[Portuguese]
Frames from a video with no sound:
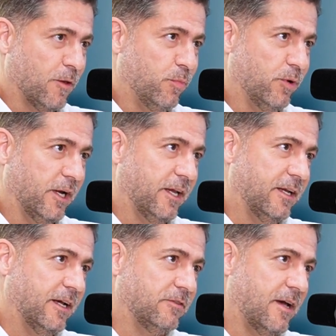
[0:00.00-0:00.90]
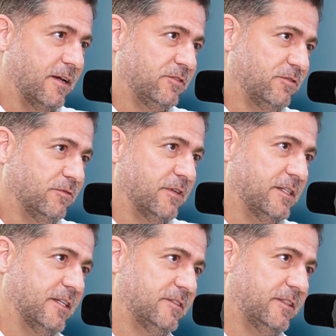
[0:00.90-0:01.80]
ou por aquele lado, ah, isso não
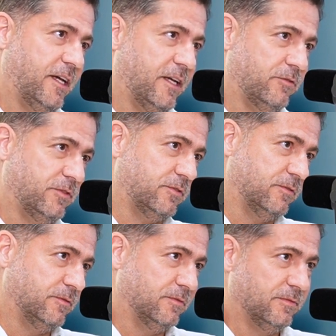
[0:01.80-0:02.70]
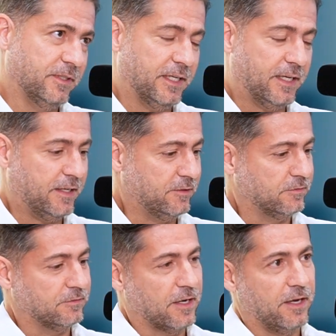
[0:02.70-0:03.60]
vai dar certo, isso é,
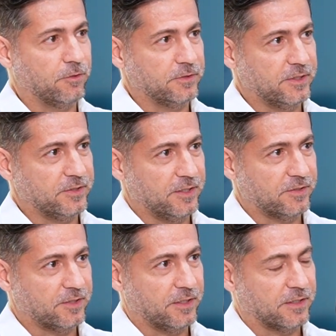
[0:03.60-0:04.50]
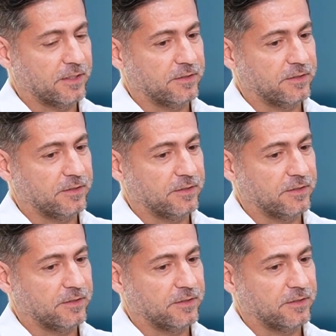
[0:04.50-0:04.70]
não vai acontecer assim, né?